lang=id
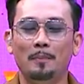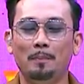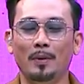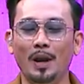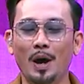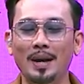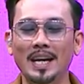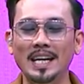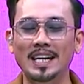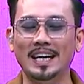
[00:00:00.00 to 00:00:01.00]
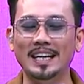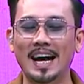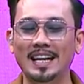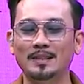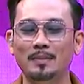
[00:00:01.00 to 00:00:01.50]
Pulau ini
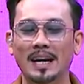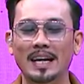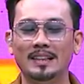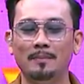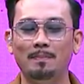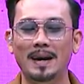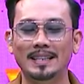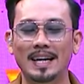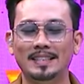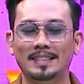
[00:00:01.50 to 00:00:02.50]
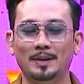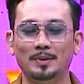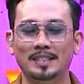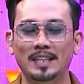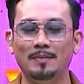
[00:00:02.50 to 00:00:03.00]
dikenal sebagai tempat eksekusi